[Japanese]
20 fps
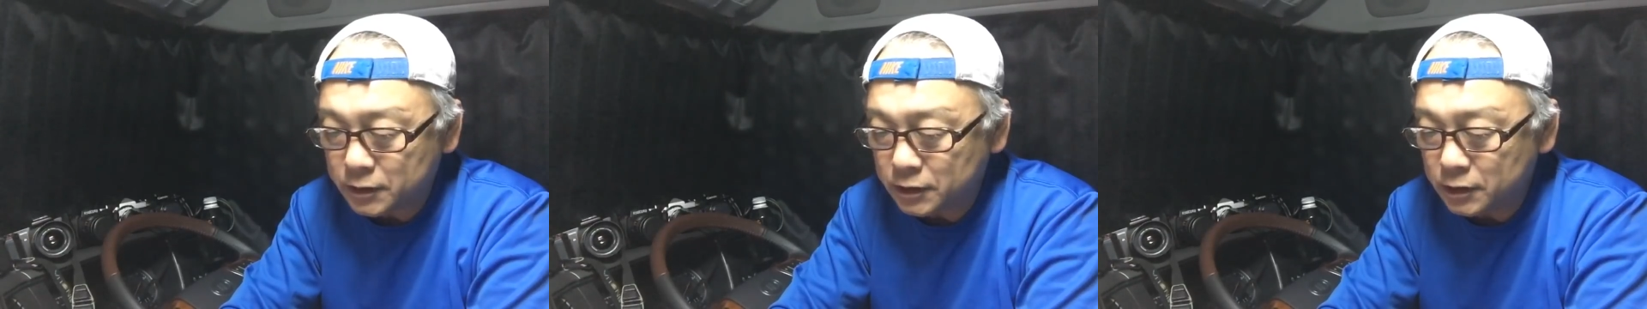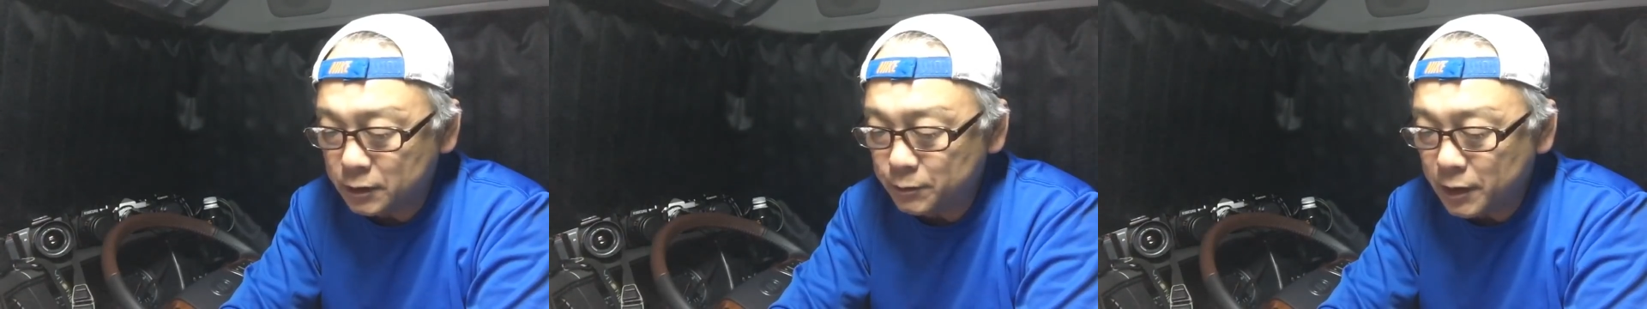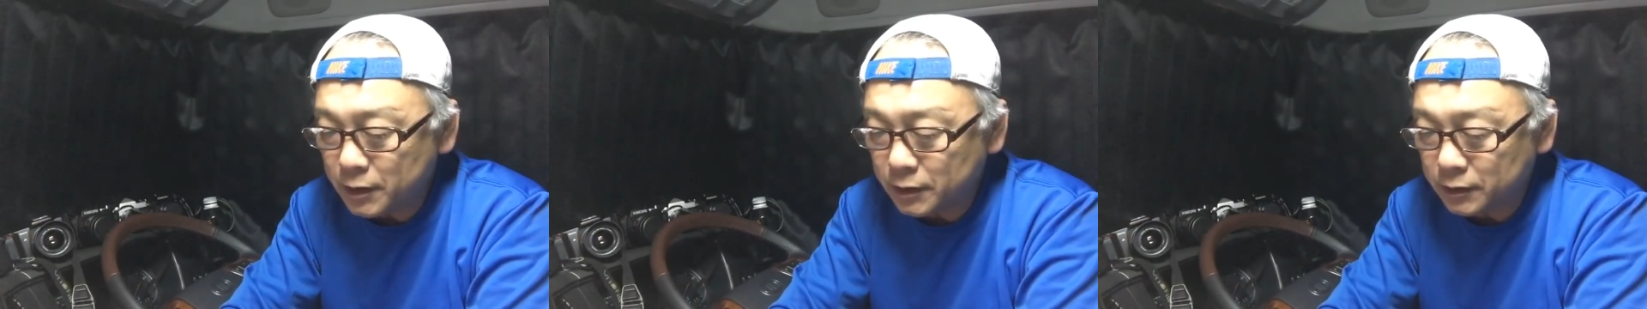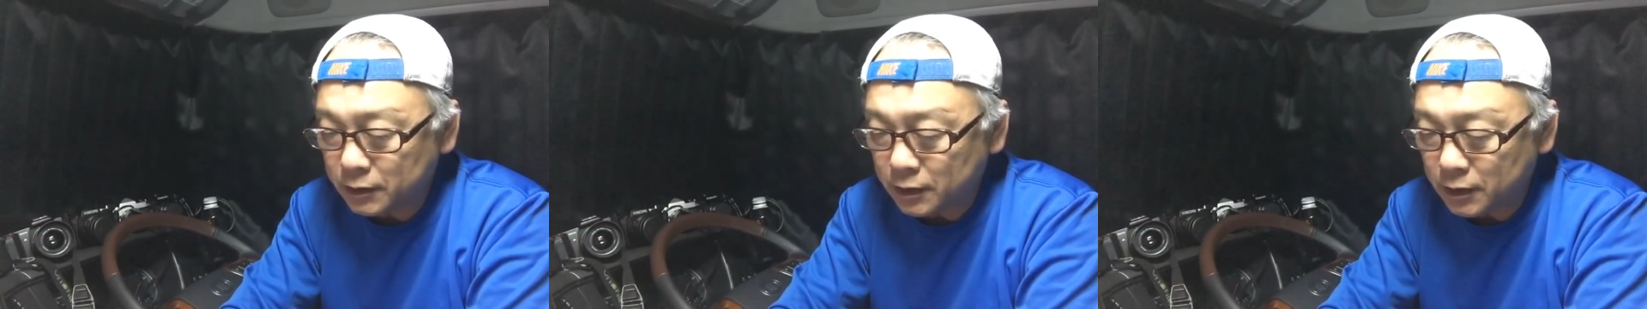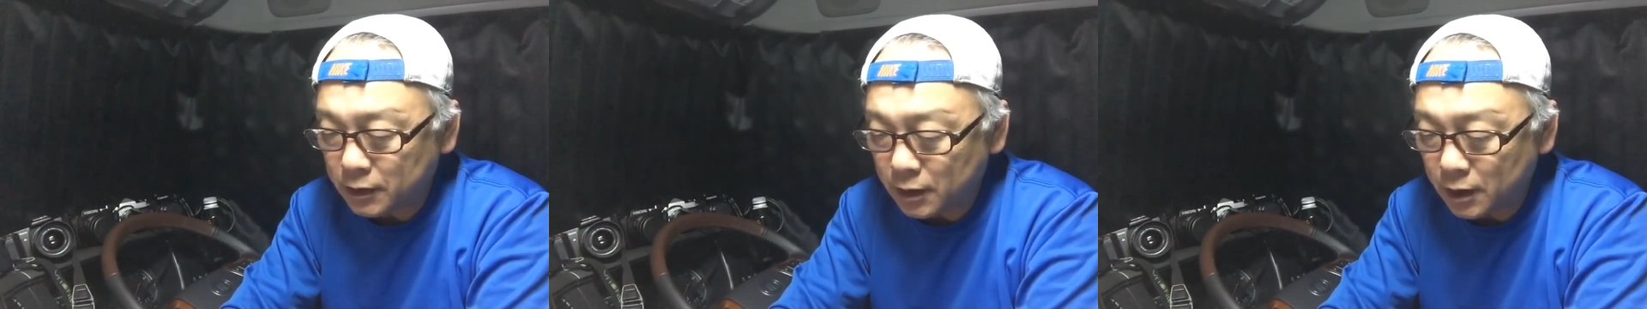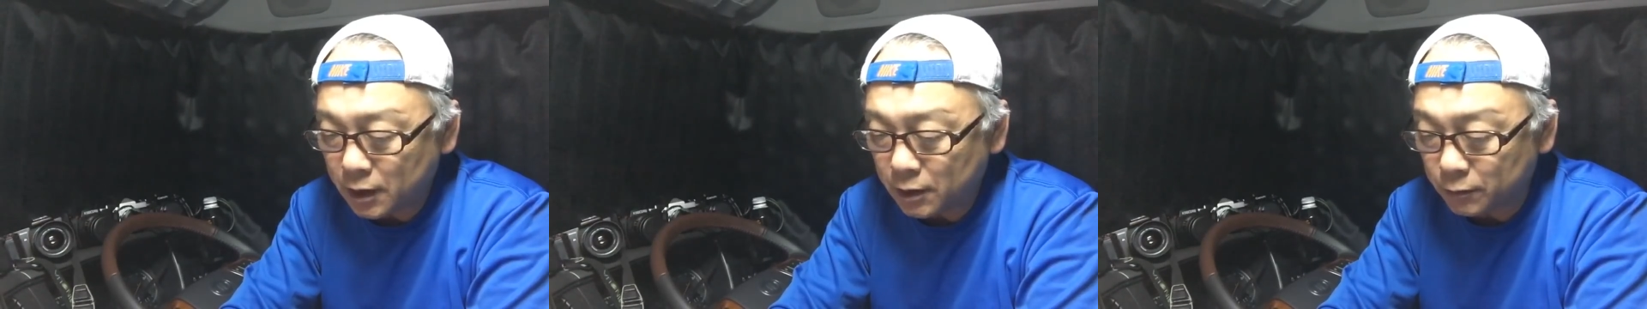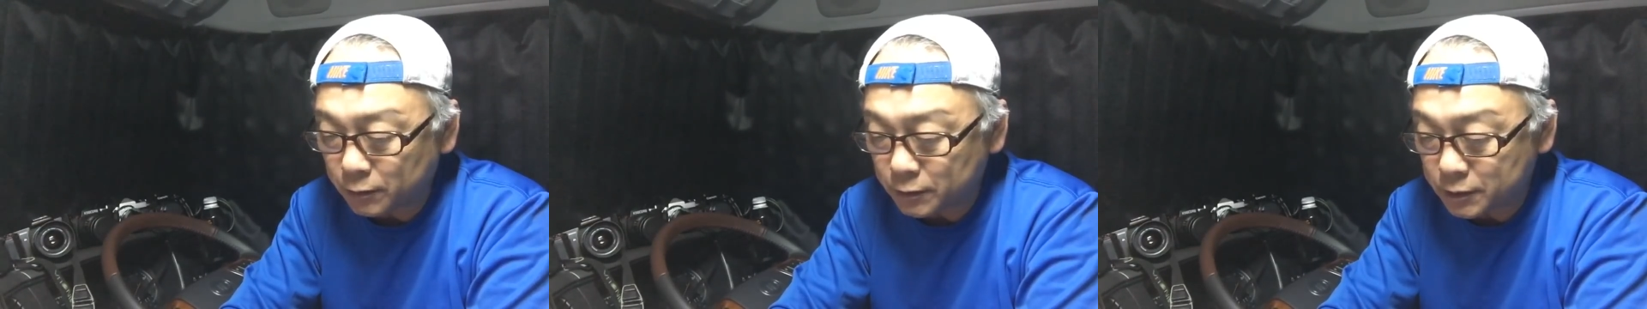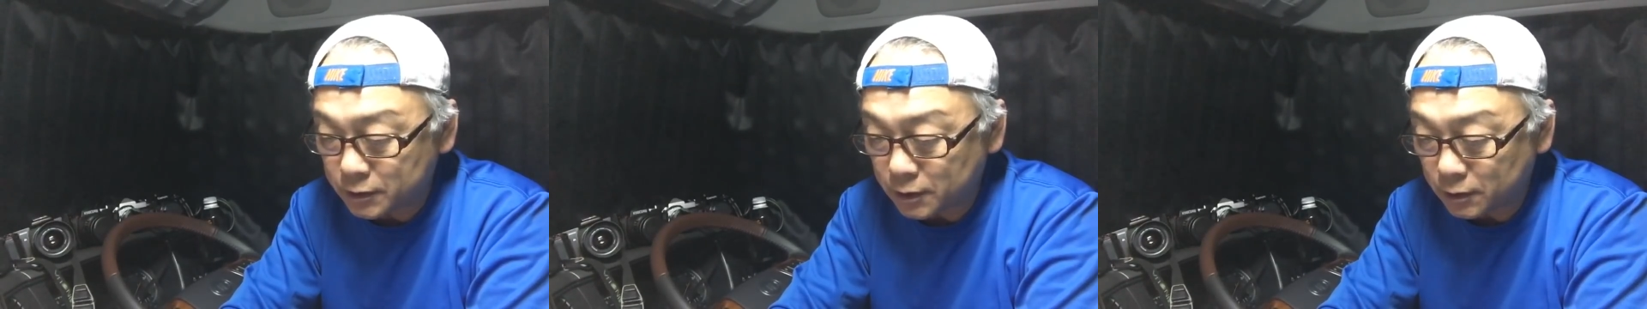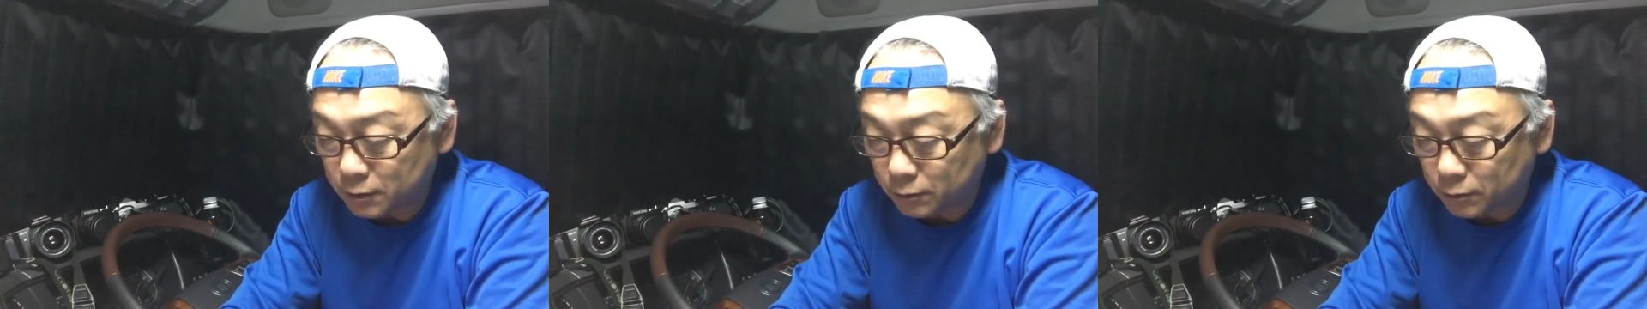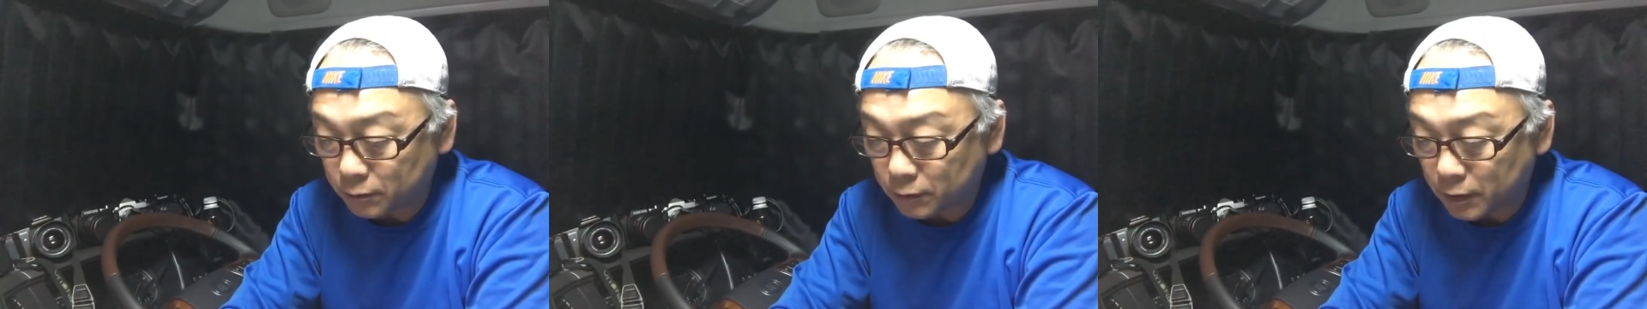地面にね、落ち
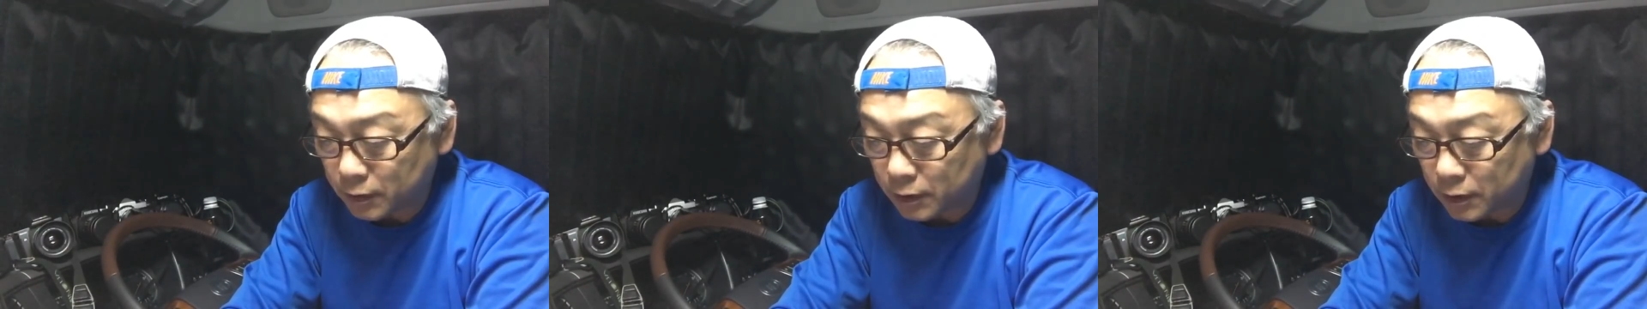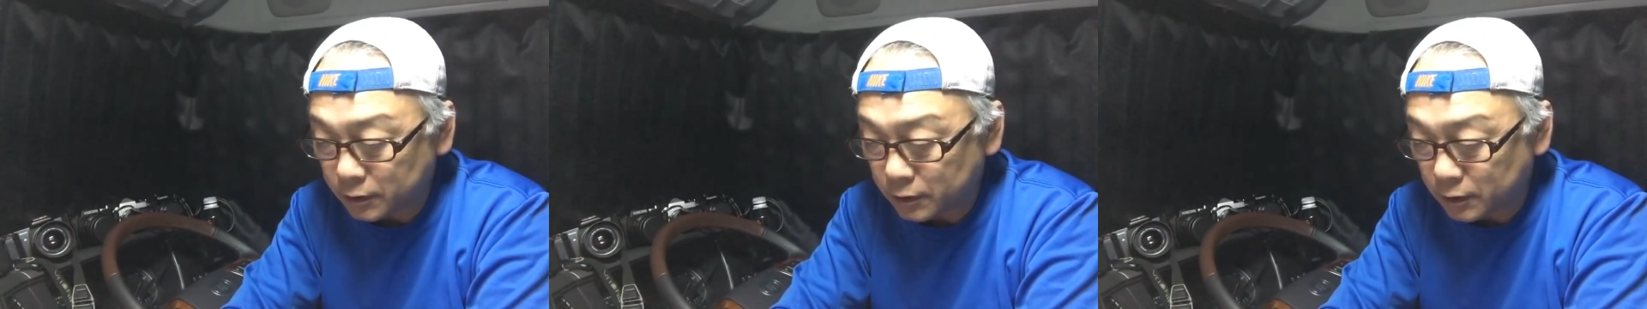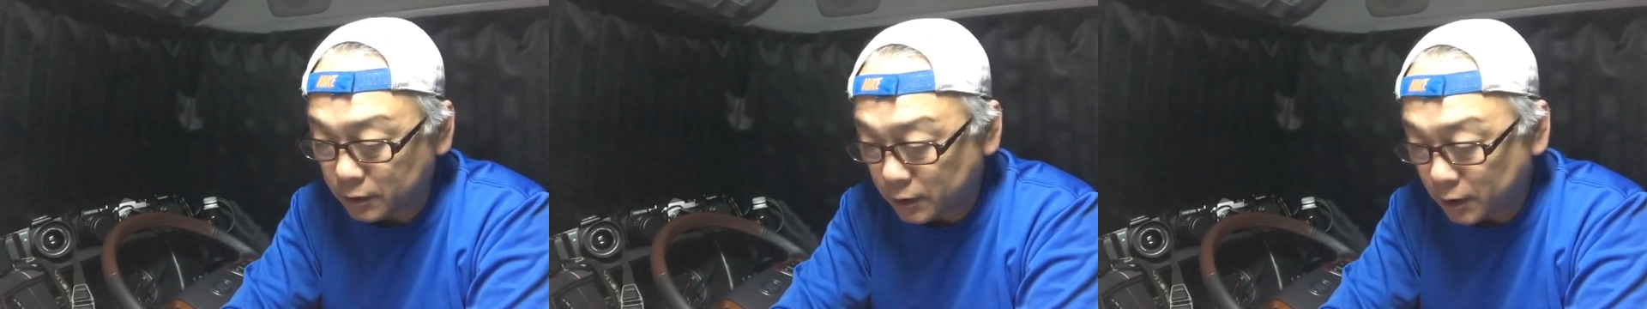てるこれ花、